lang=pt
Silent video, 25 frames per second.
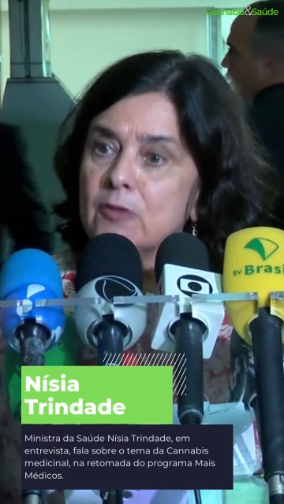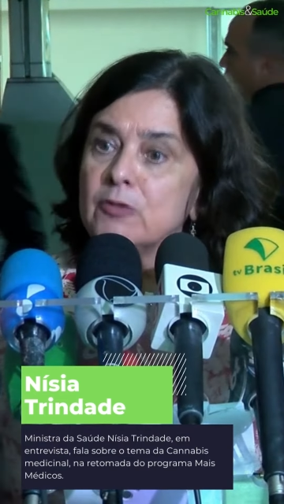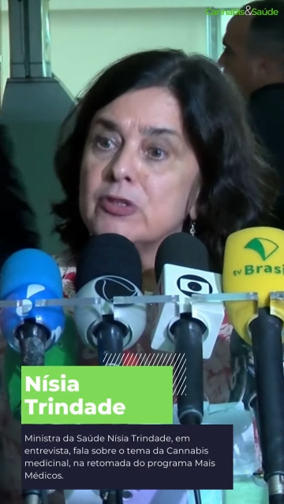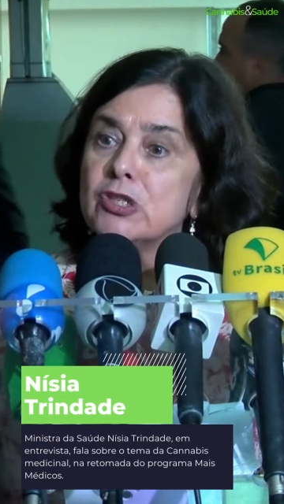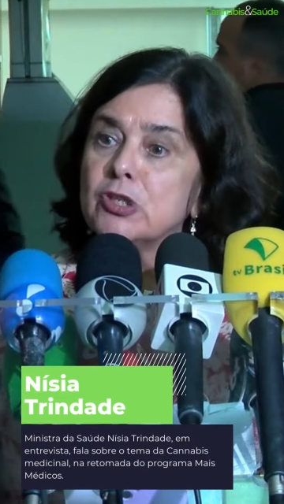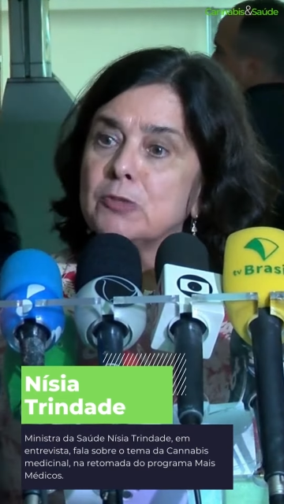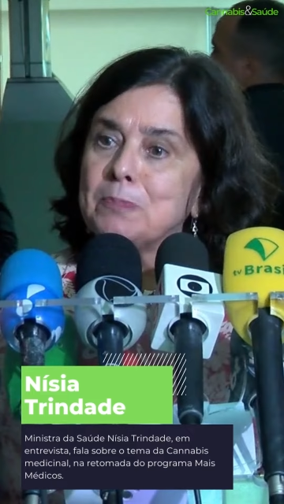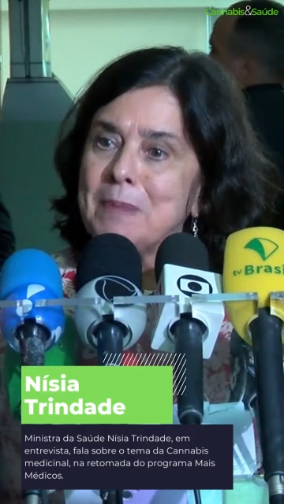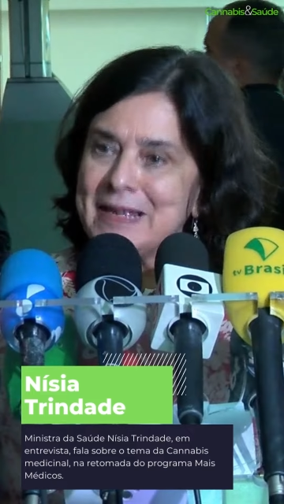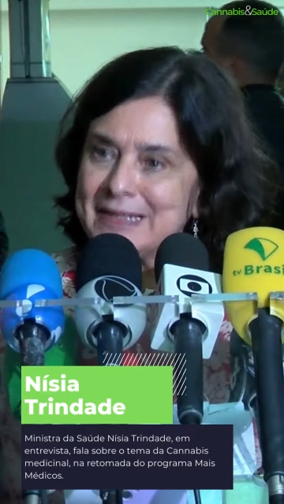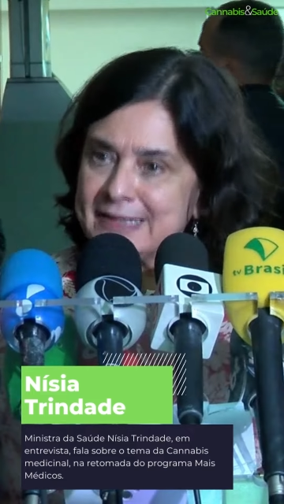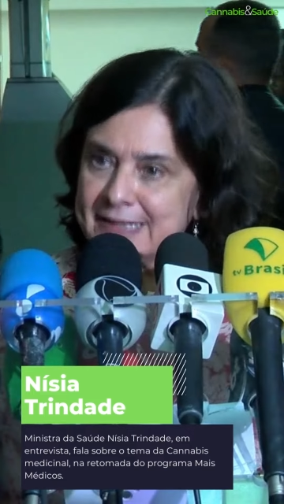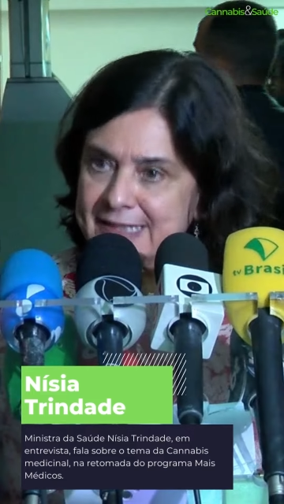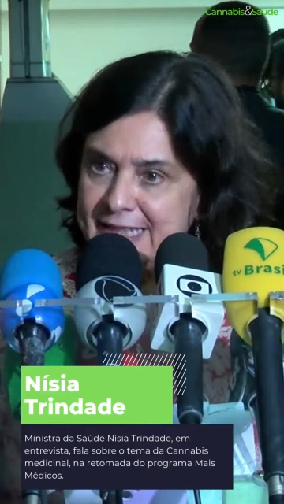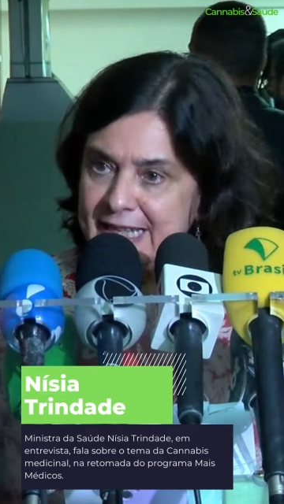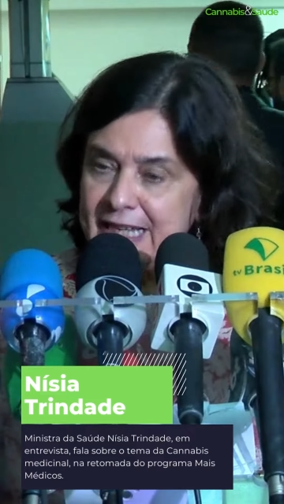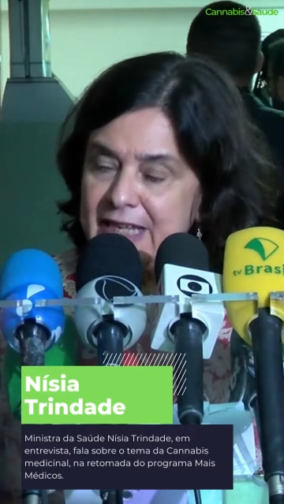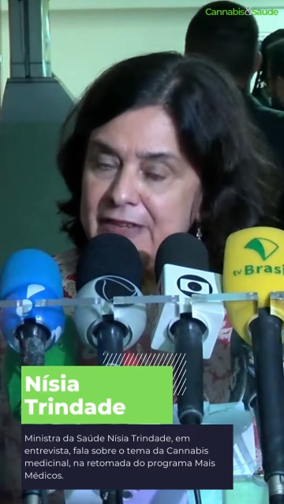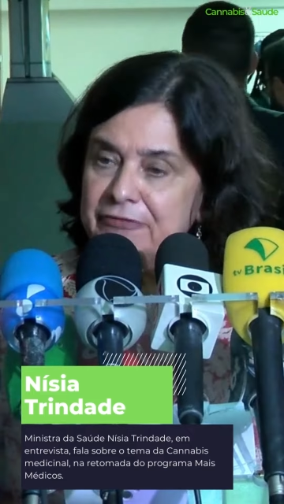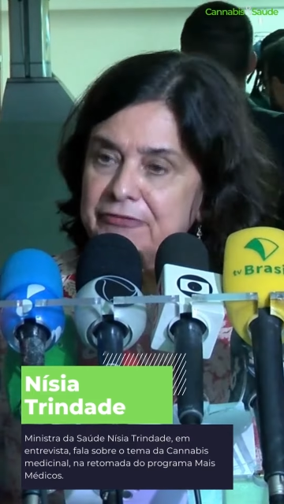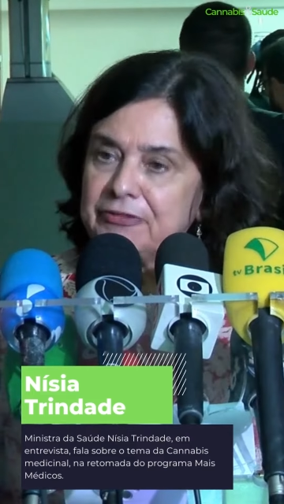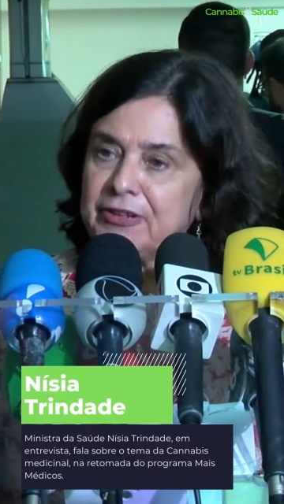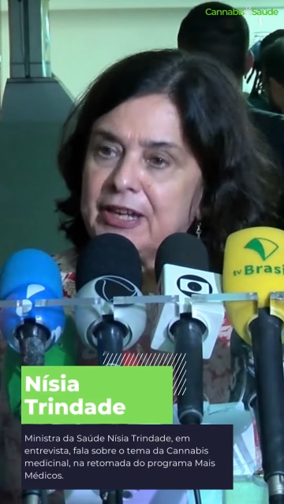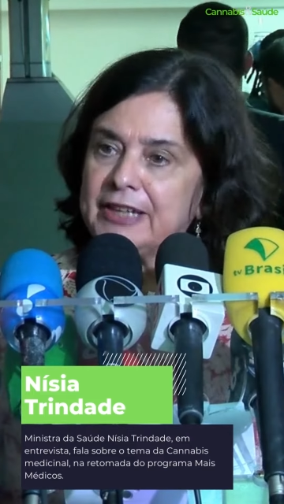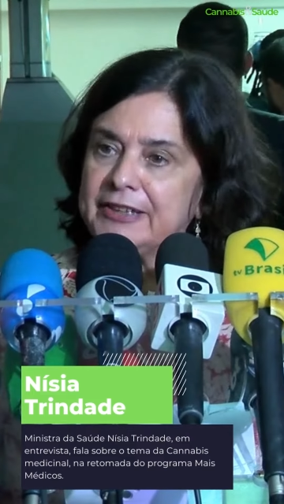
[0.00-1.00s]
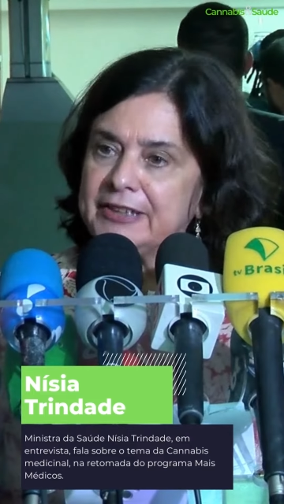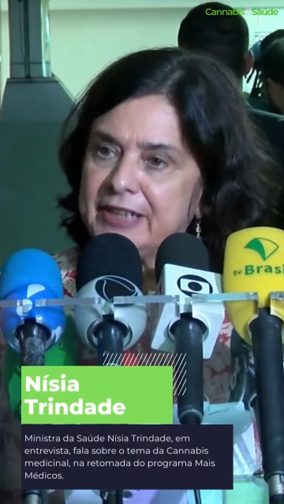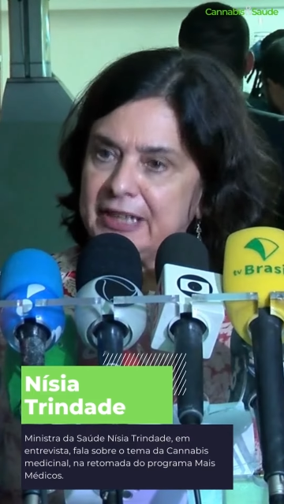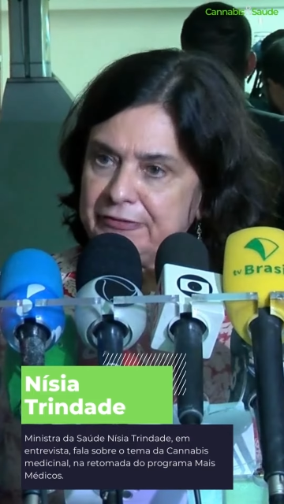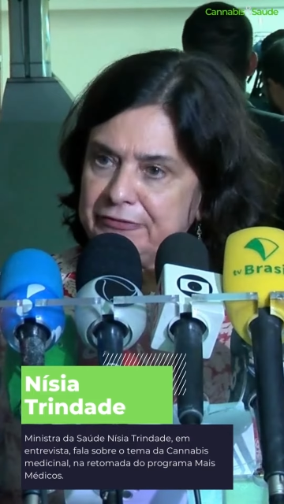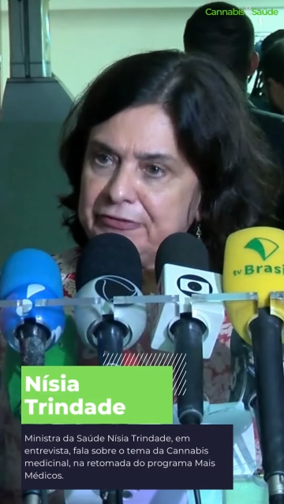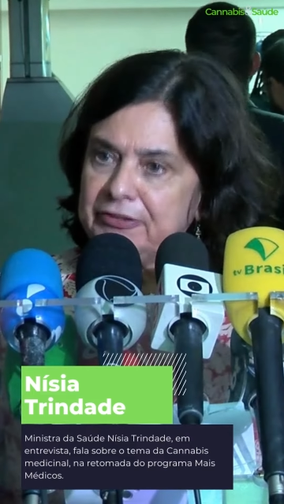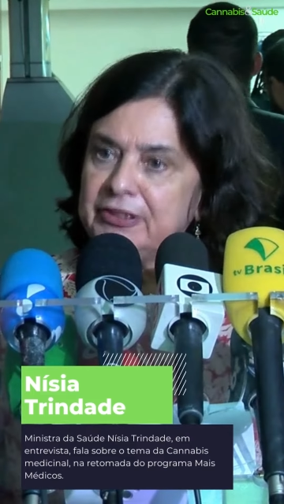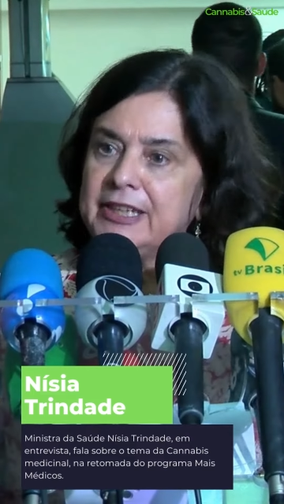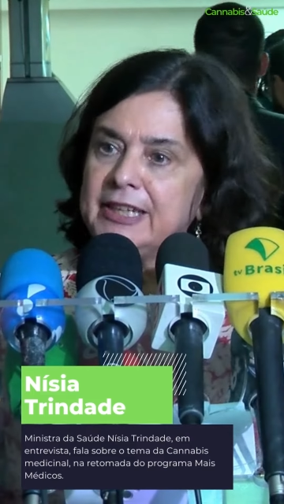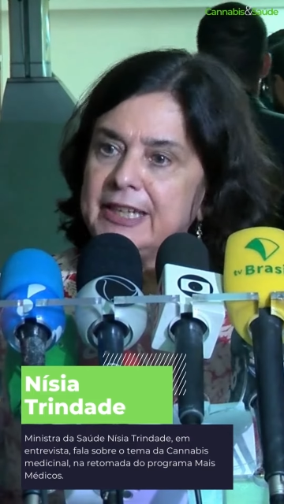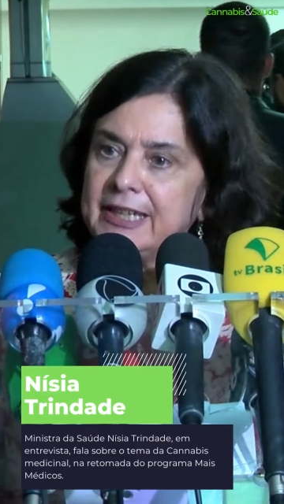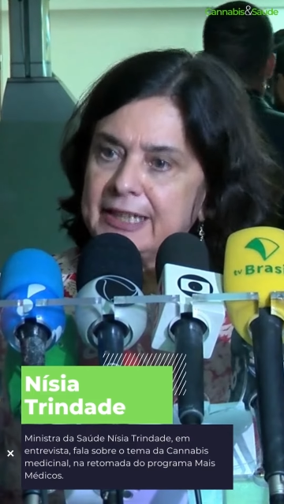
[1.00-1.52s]
específica
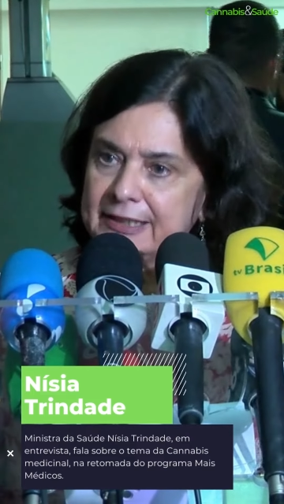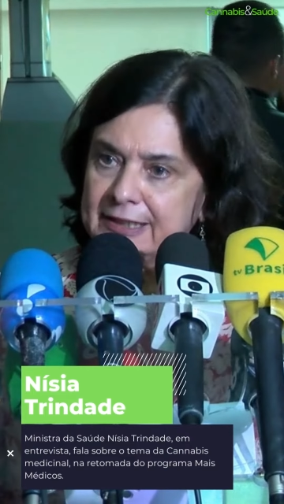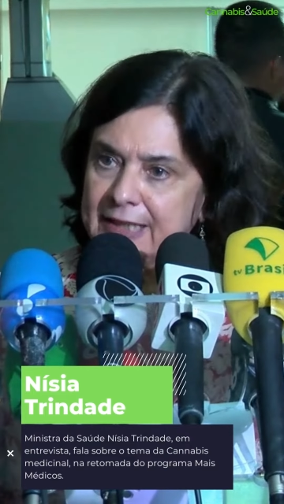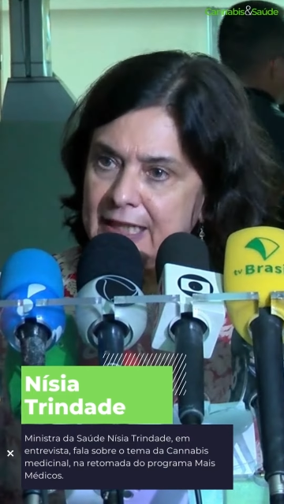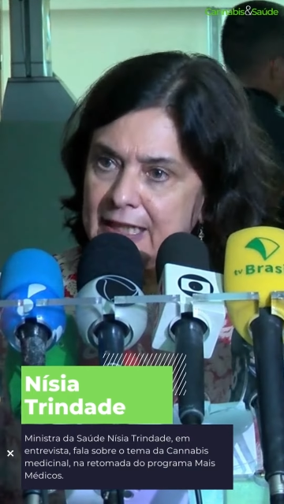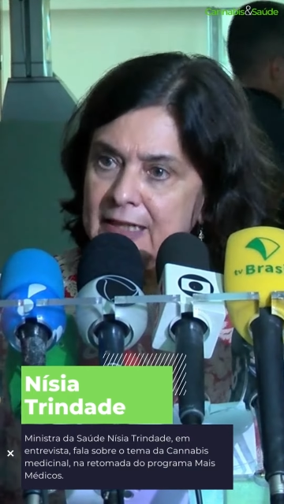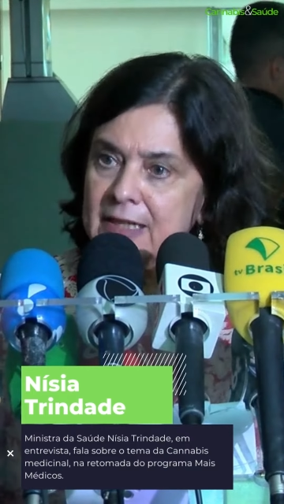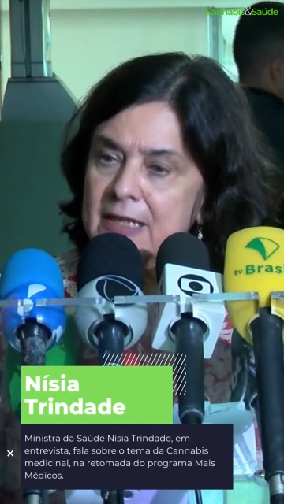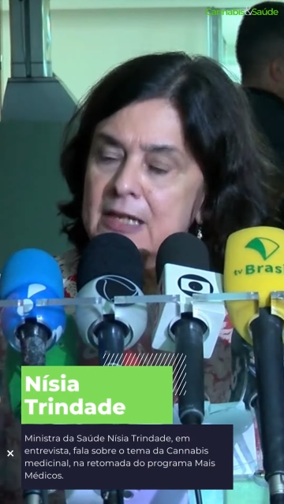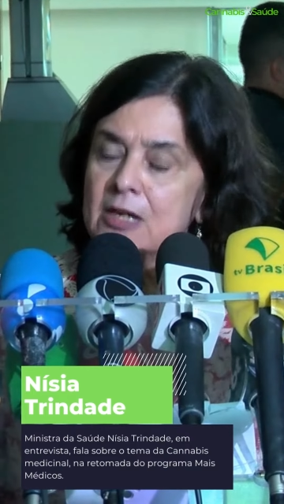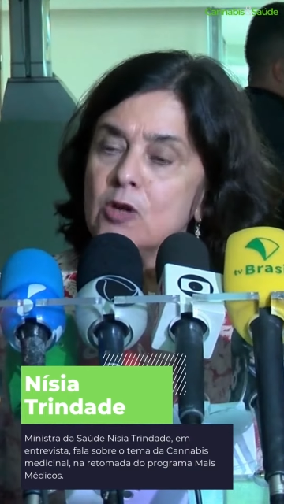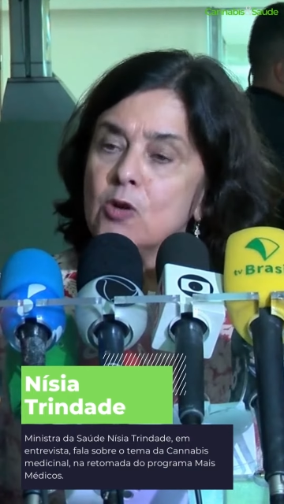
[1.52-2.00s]
definida